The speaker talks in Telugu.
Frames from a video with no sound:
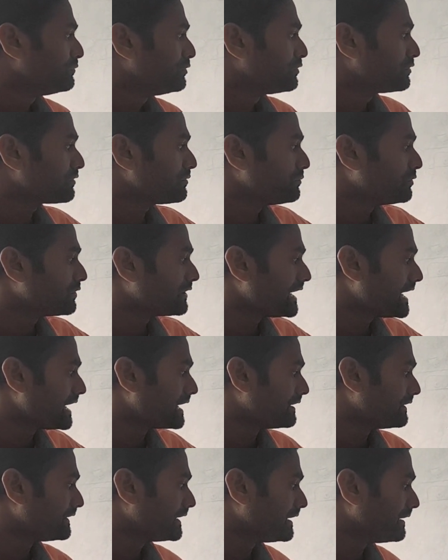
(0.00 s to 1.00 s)
మూడుకు మూడే
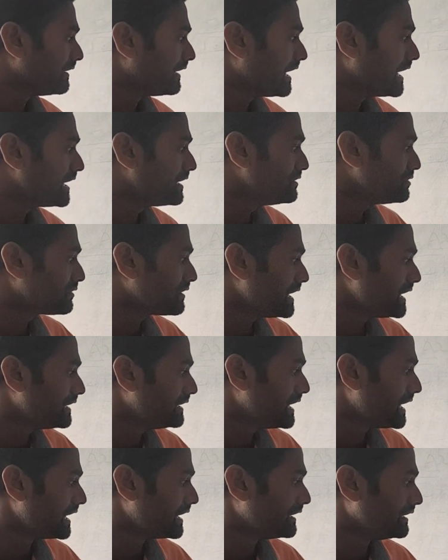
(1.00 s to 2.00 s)
అయింది ఐదుకు
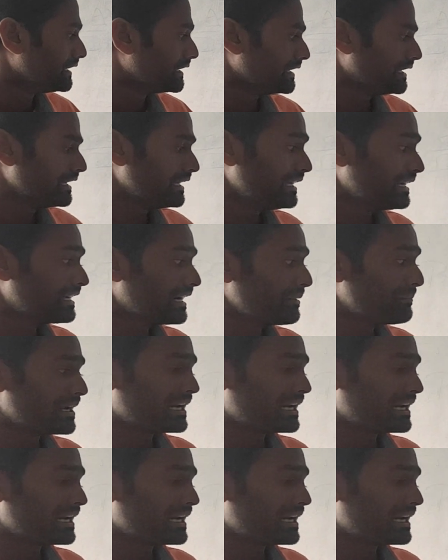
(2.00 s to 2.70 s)
ఐదే అయింది ఇక్కడ